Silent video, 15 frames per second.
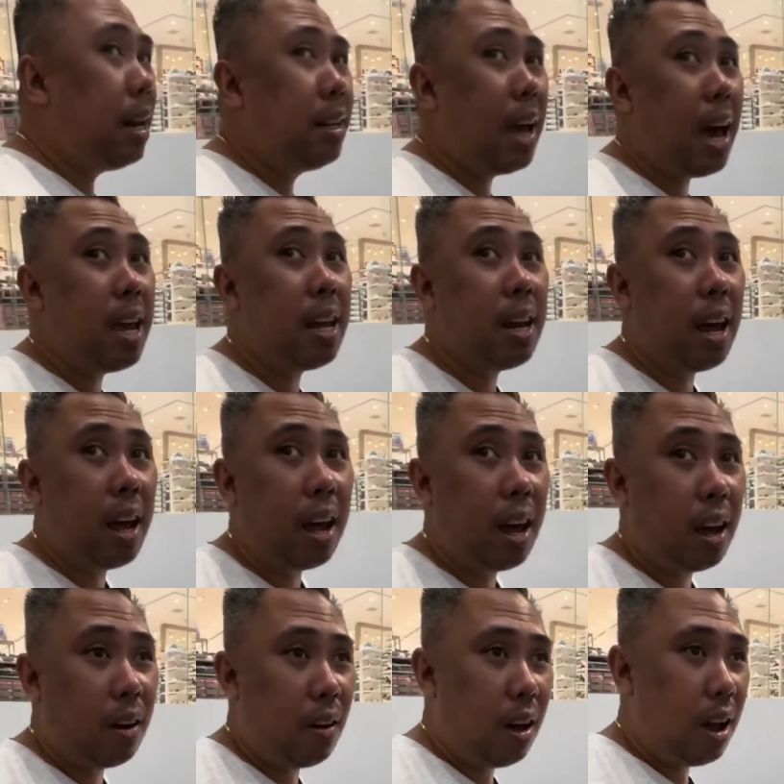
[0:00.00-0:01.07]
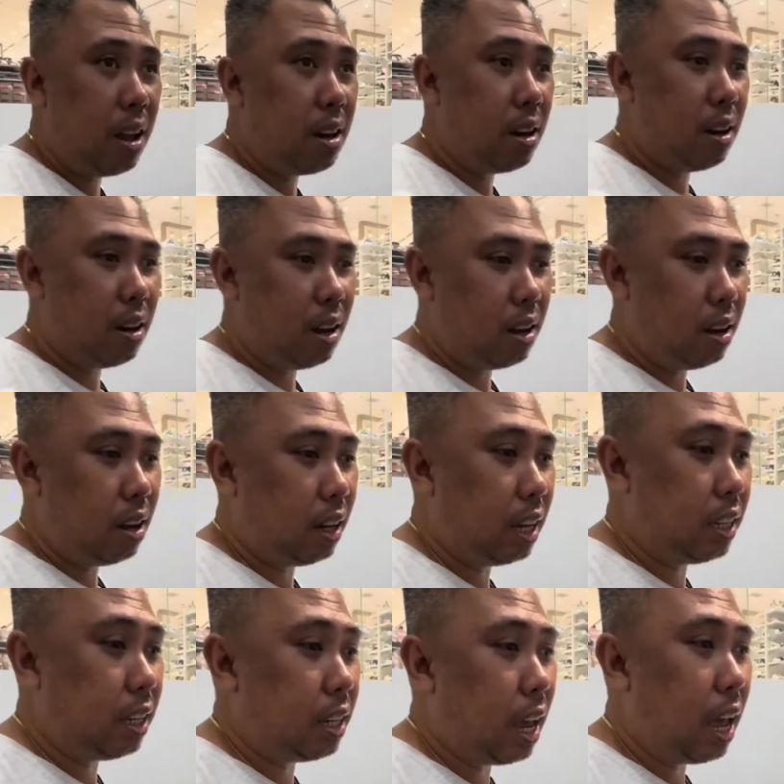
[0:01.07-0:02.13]
si Aya na. Oo, oh, ah, na, oh. Kasi
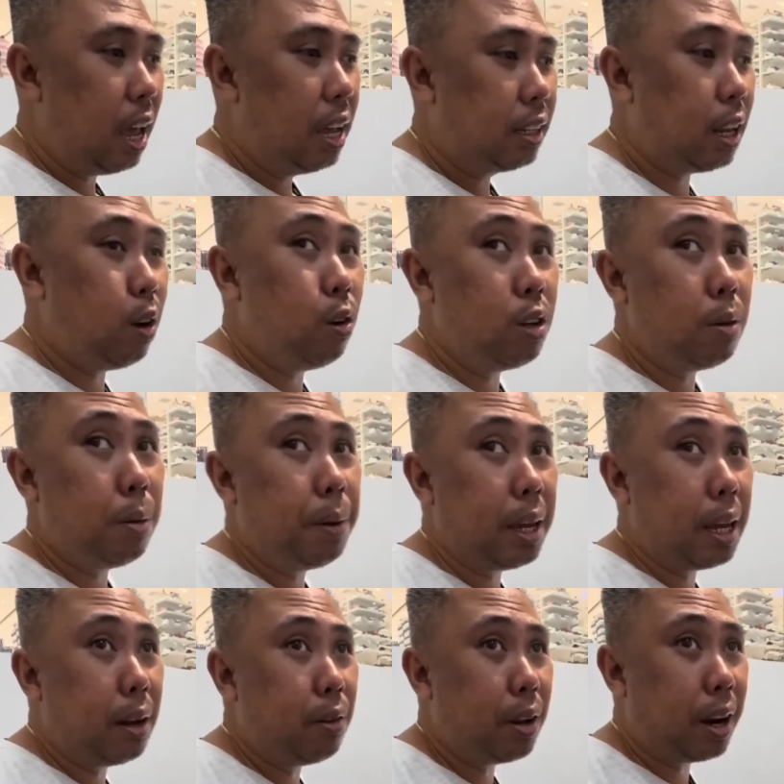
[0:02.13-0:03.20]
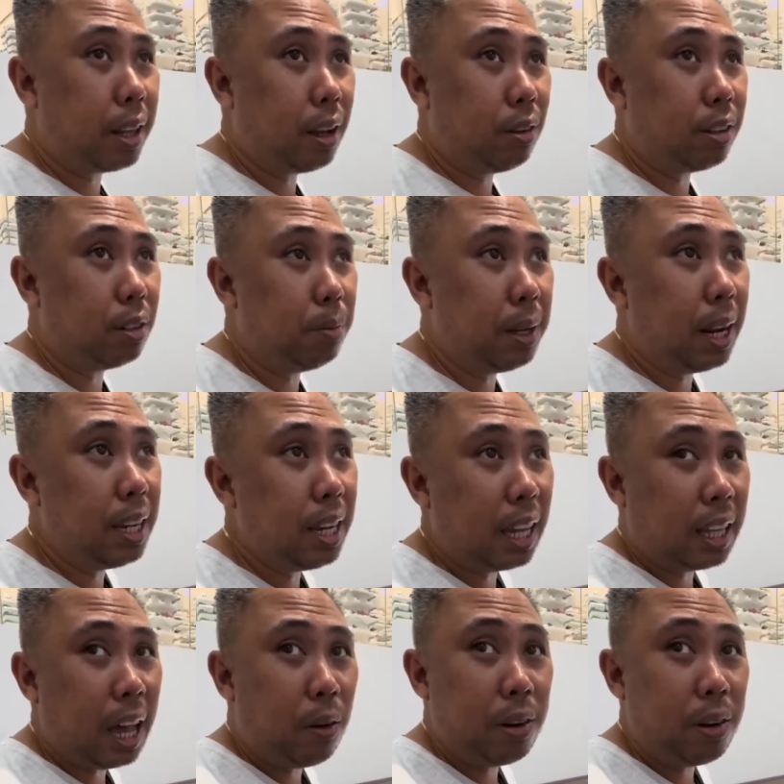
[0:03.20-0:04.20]
Kaya, sa, sa lolo niya bibigyan ng 100,000. Hindi niya tao